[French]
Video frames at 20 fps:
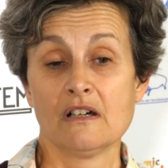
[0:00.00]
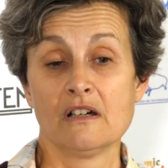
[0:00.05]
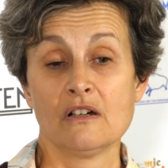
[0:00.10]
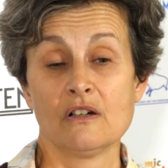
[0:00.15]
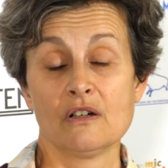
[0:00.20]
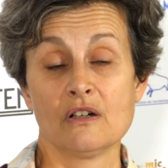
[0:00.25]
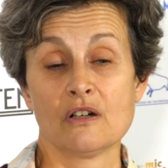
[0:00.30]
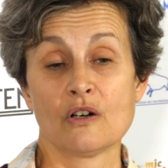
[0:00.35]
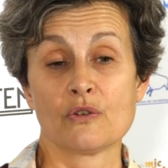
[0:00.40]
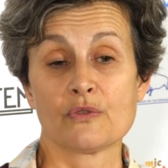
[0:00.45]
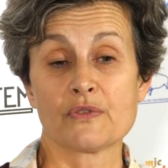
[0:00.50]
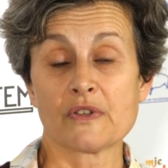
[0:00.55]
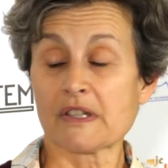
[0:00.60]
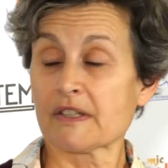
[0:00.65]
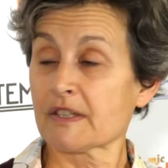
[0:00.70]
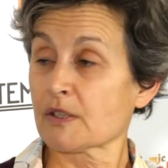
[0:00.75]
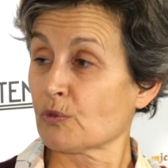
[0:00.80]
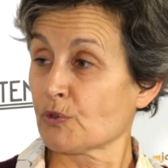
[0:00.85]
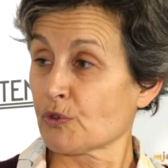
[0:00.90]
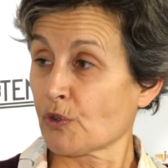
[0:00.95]
à en faire
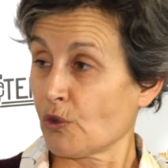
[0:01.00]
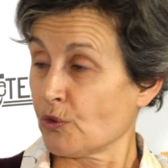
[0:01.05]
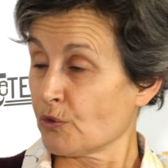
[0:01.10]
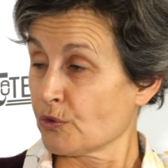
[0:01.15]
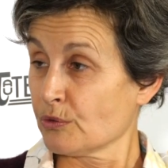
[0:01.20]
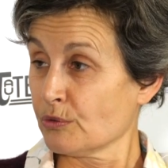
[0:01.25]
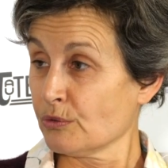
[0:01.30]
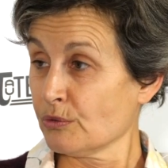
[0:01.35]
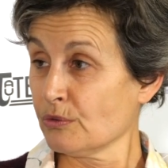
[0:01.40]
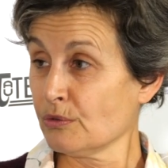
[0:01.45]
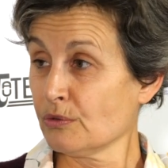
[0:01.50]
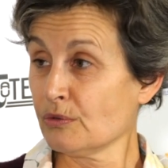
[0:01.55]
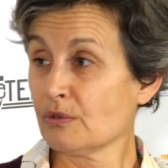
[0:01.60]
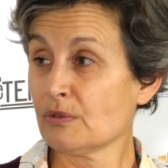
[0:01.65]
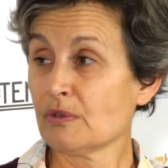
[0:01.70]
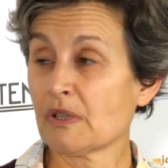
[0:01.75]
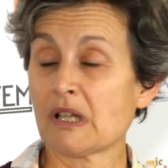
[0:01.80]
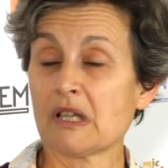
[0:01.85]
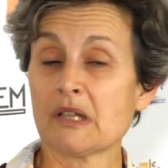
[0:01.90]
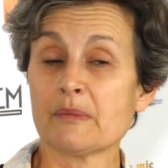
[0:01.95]
des comptes
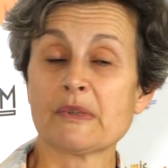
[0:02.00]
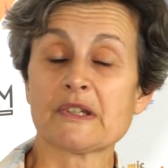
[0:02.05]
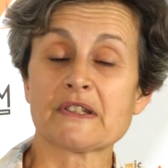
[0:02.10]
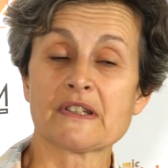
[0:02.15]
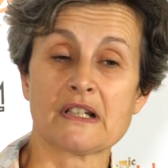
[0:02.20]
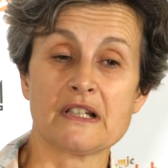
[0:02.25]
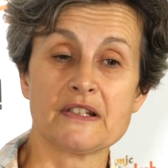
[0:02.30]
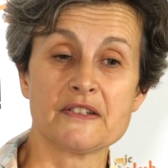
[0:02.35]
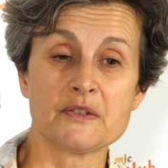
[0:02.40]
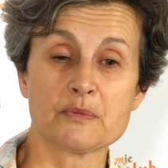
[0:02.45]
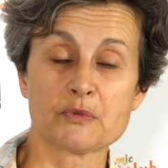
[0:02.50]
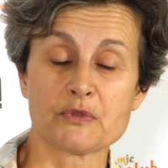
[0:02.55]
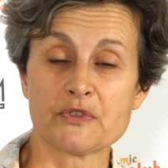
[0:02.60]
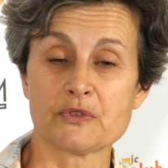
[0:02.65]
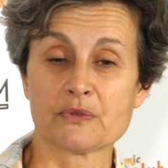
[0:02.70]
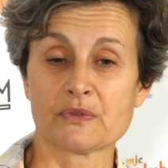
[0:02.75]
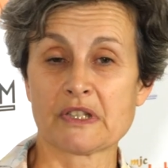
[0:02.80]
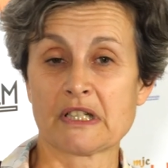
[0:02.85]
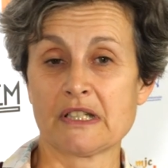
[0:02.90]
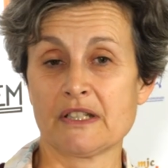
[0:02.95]
rendus, à les mettre à la
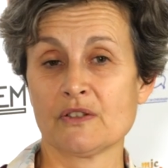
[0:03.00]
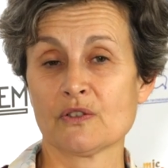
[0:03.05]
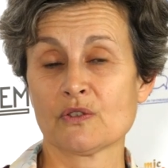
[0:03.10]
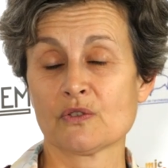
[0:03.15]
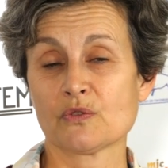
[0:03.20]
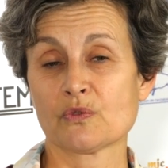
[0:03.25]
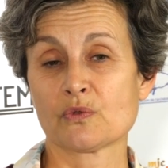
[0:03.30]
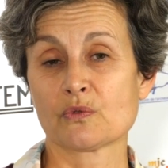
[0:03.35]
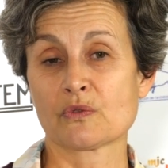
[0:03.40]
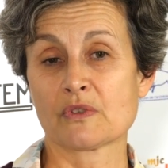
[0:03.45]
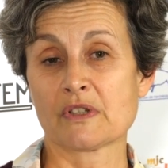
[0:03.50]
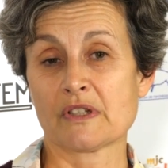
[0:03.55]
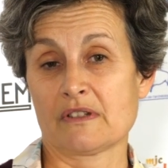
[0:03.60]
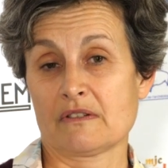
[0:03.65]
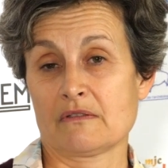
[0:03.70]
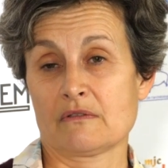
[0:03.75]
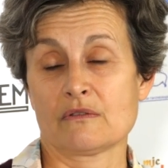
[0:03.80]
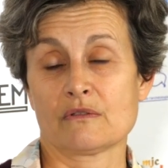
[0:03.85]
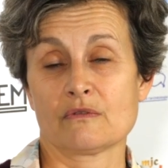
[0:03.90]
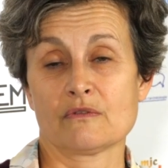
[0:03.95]
disposition des clients. Donc euh,
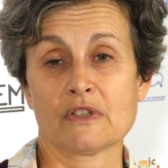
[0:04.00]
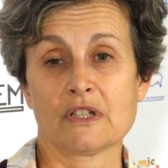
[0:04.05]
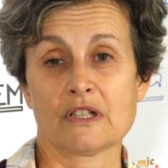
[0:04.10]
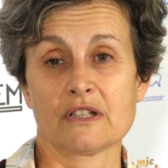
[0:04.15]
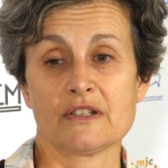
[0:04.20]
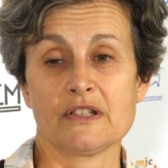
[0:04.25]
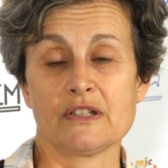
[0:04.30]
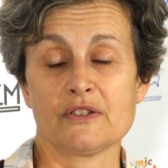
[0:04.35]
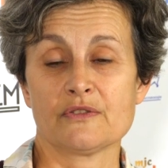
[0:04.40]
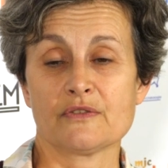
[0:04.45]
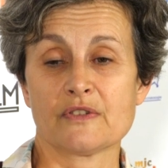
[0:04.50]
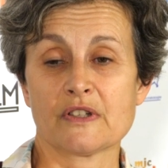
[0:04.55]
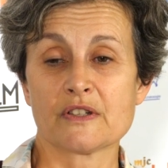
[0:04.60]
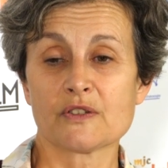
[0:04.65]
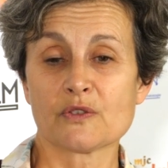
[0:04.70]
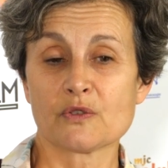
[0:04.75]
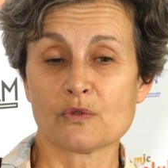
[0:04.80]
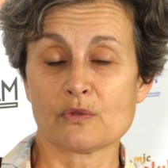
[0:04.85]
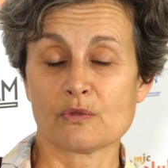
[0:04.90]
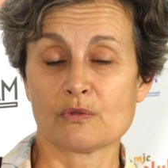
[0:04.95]
voilà, il est de
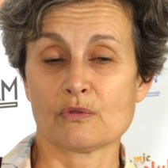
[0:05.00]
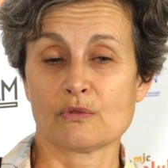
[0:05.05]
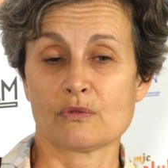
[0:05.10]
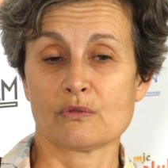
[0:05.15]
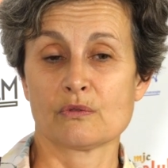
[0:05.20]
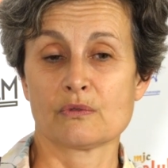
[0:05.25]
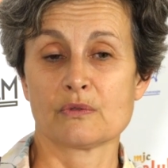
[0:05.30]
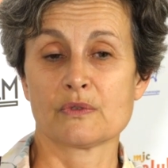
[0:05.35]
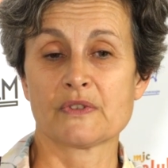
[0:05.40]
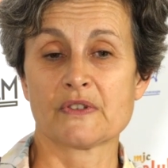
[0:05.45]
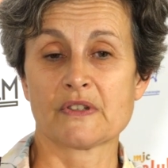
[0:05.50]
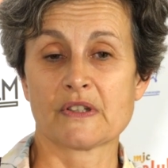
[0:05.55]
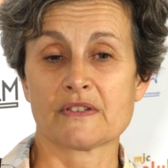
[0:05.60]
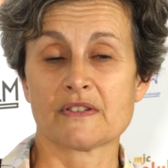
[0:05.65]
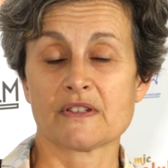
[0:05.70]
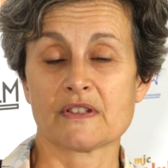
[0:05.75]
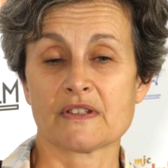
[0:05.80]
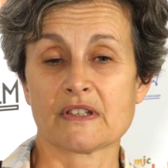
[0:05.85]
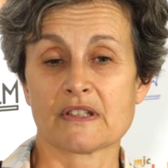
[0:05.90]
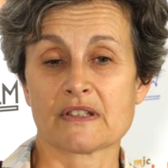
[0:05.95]
fait que ça,
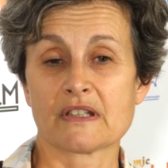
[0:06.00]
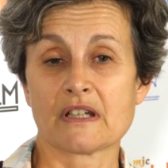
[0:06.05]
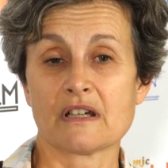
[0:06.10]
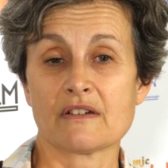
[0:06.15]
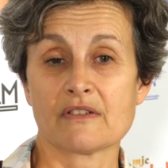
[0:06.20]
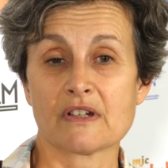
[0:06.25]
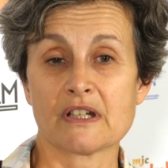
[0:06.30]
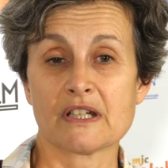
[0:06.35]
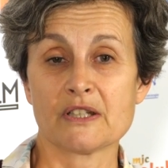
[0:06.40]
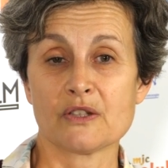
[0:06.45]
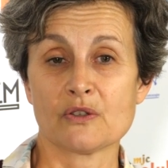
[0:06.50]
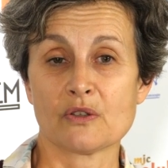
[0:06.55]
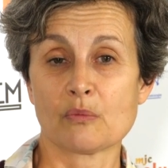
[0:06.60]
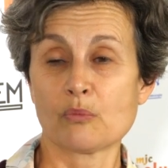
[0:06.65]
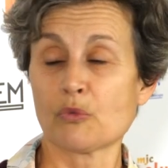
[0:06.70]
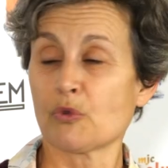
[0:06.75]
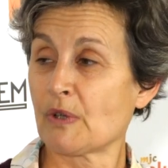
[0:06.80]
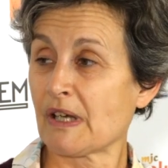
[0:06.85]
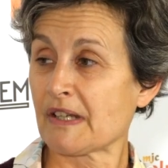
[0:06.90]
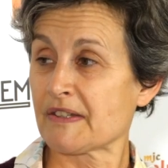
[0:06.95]
c'est un travail un
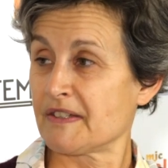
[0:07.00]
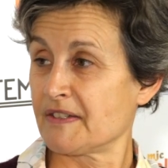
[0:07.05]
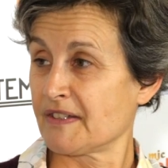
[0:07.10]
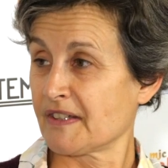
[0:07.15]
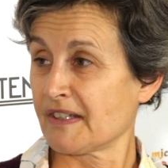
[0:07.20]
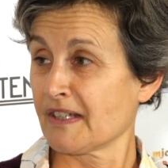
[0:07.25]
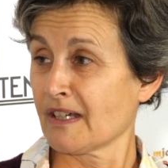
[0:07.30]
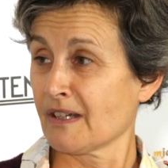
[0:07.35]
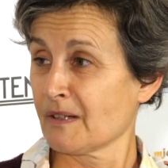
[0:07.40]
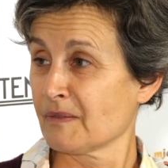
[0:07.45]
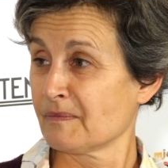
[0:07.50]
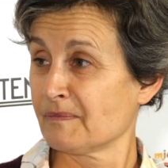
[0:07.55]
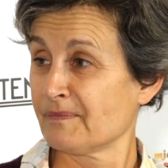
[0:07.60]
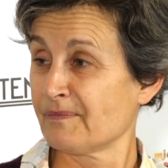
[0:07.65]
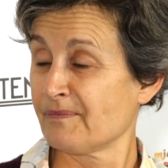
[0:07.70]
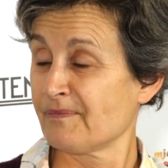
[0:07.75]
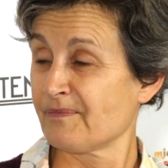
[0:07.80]
peu artisanal. D'autant que